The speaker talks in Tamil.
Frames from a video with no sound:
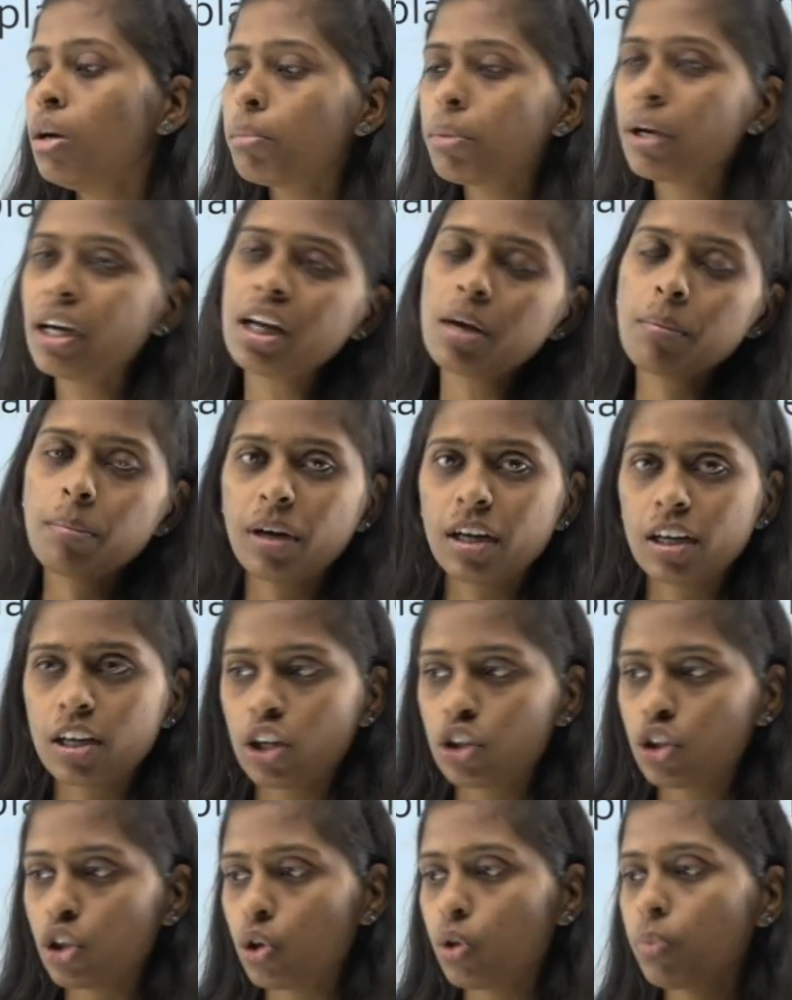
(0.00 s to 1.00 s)
ப்ரெடிக்ட் பண்ண
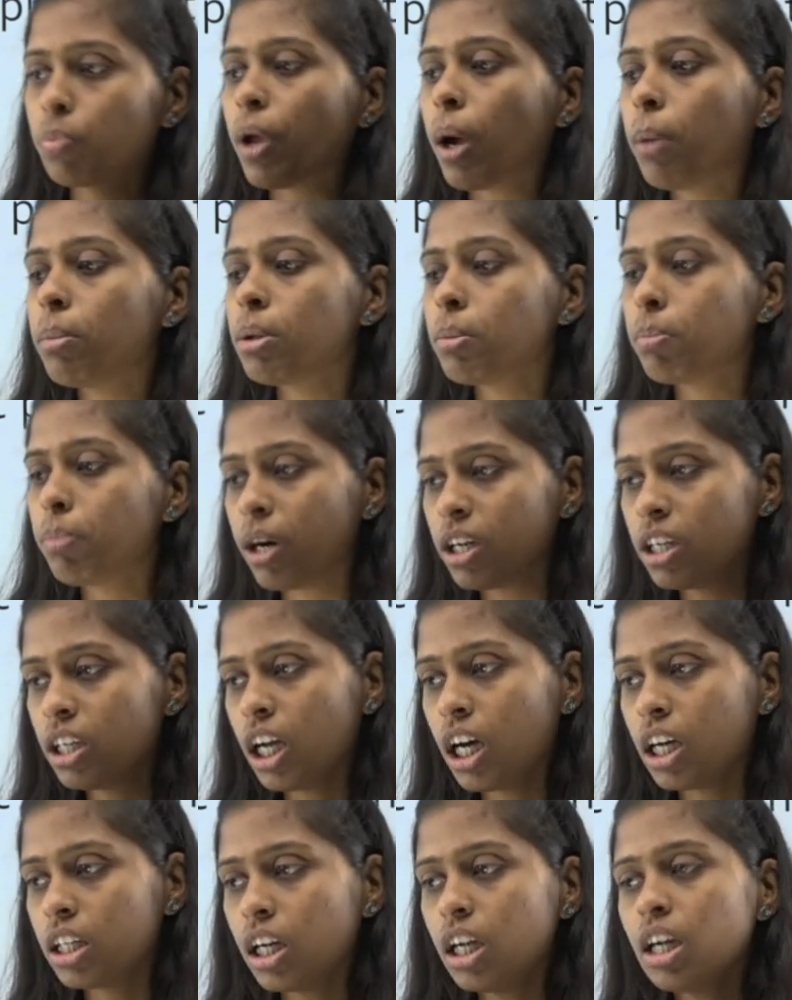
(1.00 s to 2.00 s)
கற்றுக்கணும் அப்படி
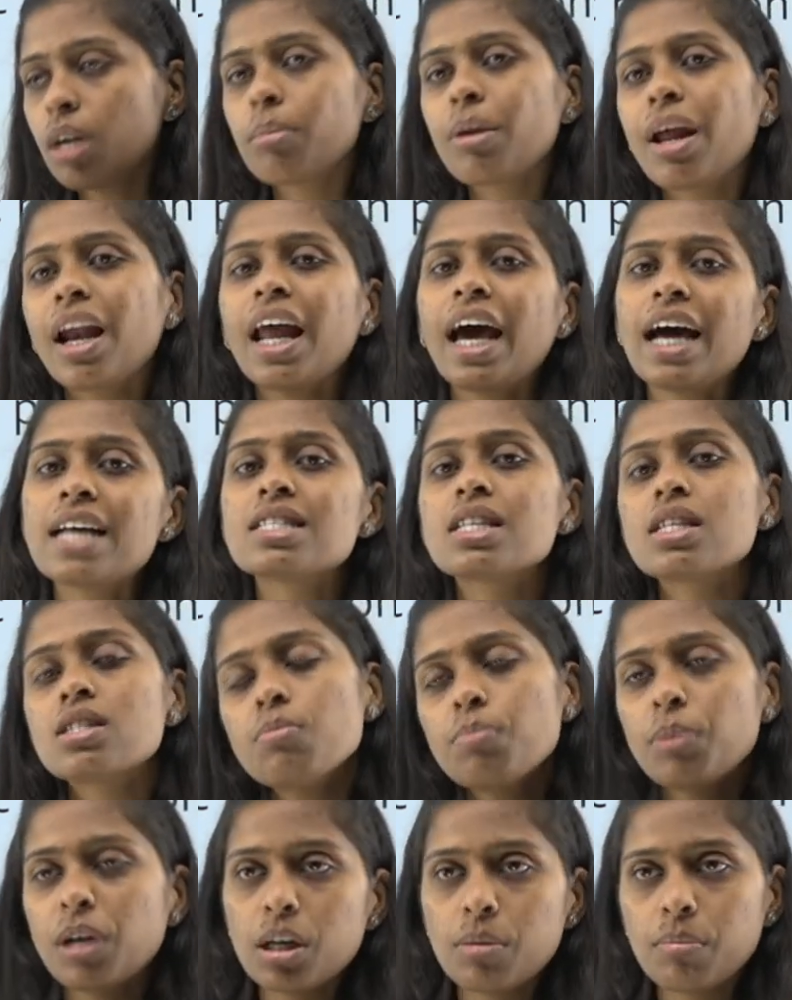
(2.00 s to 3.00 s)
பண்ணால் தான் நம்மளால் ஆன்சர்ஸை
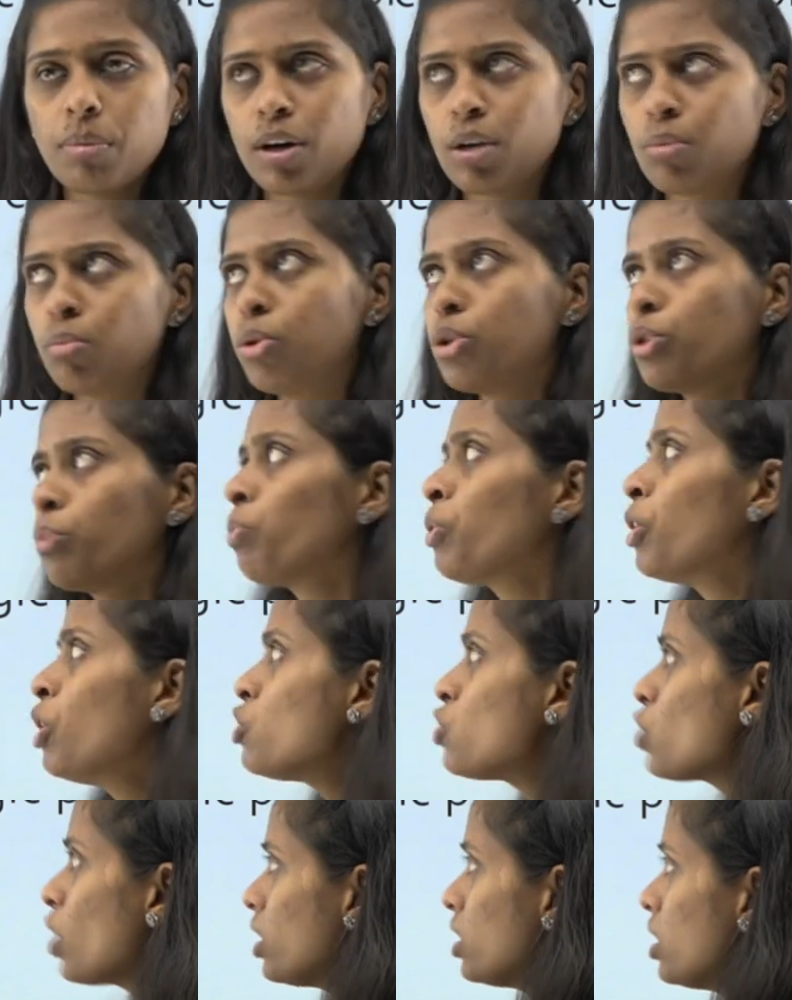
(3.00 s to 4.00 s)
ப்ரெடிக்ட் பண்ண முடியும்
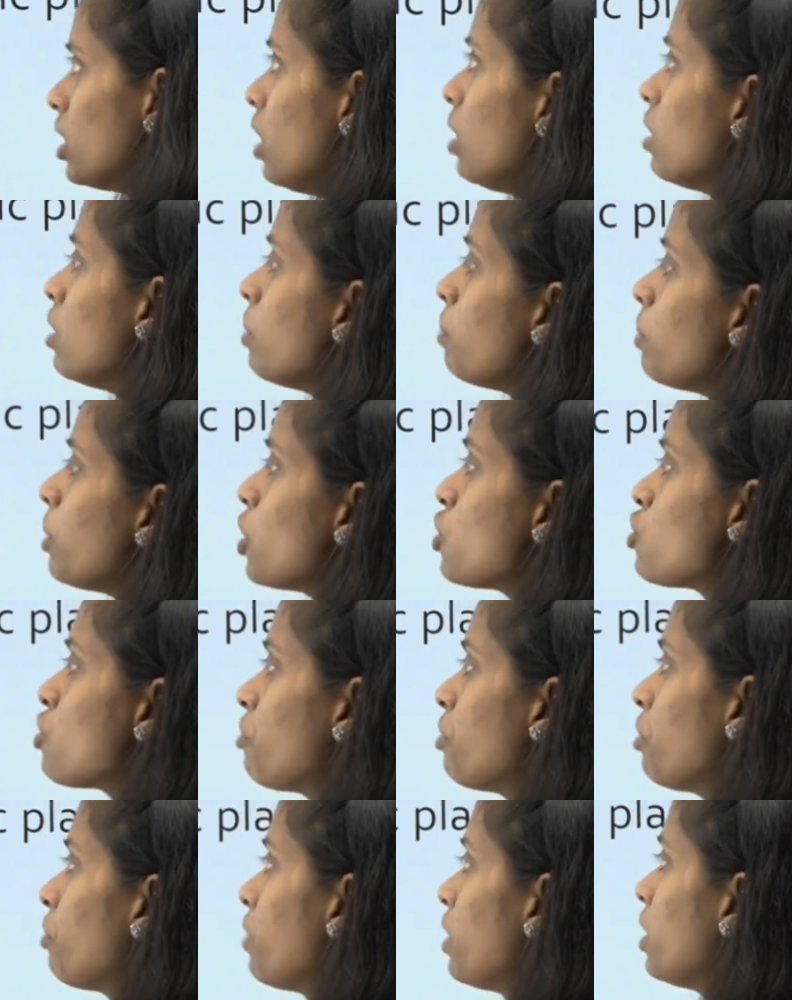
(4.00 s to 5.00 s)
ஸோ அதுதான் பேர்ட்ஸ்
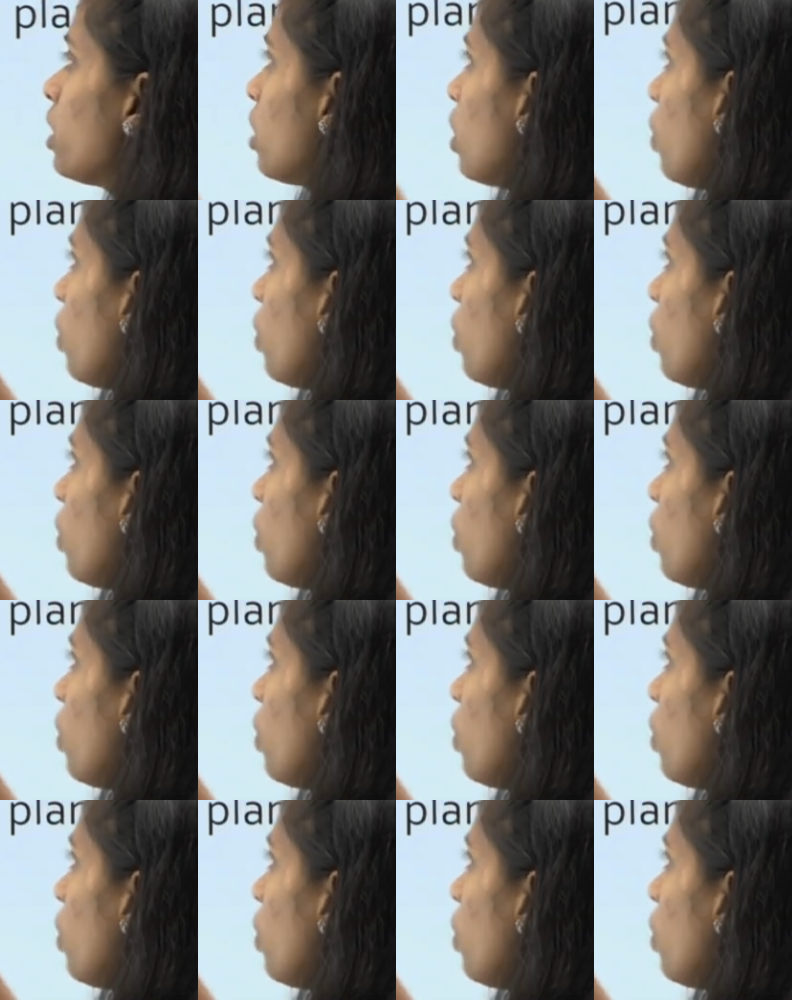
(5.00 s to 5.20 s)
ஆஃப் அ ஃபெதர்